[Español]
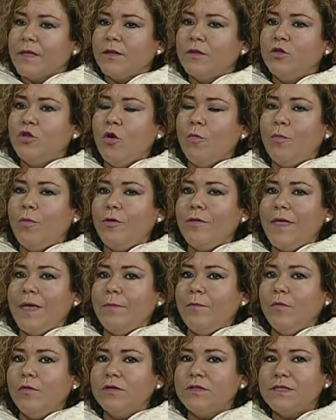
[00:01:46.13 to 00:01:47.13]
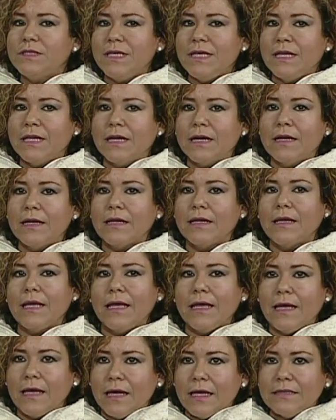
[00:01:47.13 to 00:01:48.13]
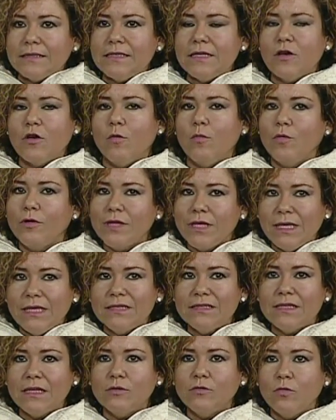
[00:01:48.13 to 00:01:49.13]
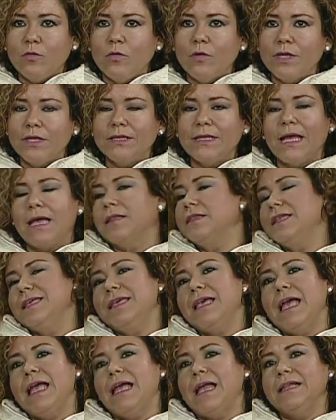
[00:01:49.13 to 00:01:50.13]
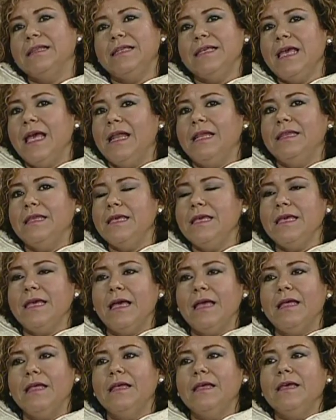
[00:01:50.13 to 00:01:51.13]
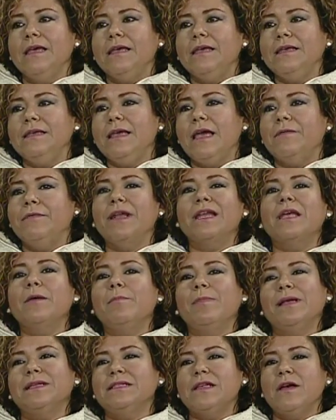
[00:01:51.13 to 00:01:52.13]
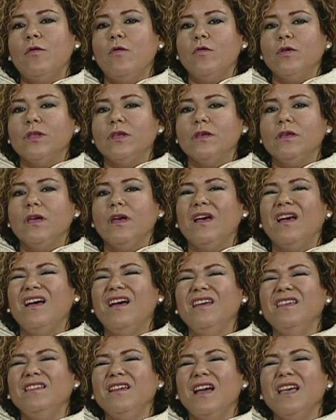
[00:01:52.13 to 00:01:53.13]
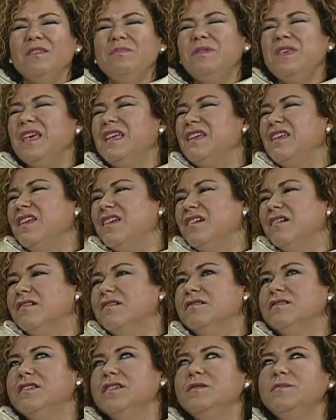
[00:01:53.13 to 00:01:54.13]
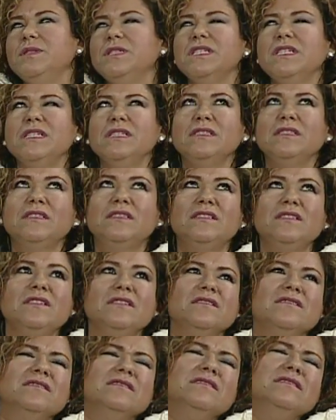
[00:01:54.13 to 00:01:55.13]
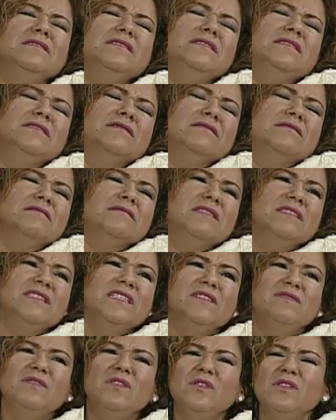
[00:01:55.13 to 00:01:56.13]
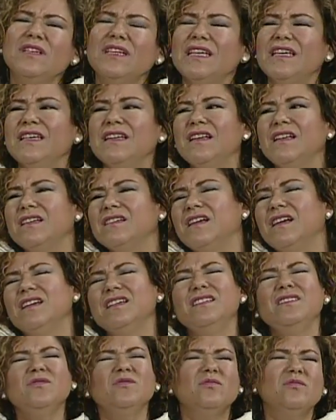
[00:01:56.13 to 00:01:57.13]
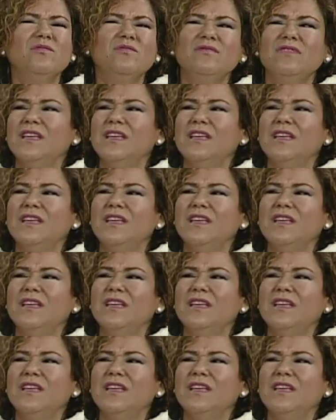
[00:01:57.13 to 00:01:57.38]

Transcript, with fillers: No podemos ir así como dijiste tú ahorita, día, al día al día y a ver qué pasa hoy. Y, ay, ahí viene, ay, ahí viene este, ay, ay, qué flojera, ay, no.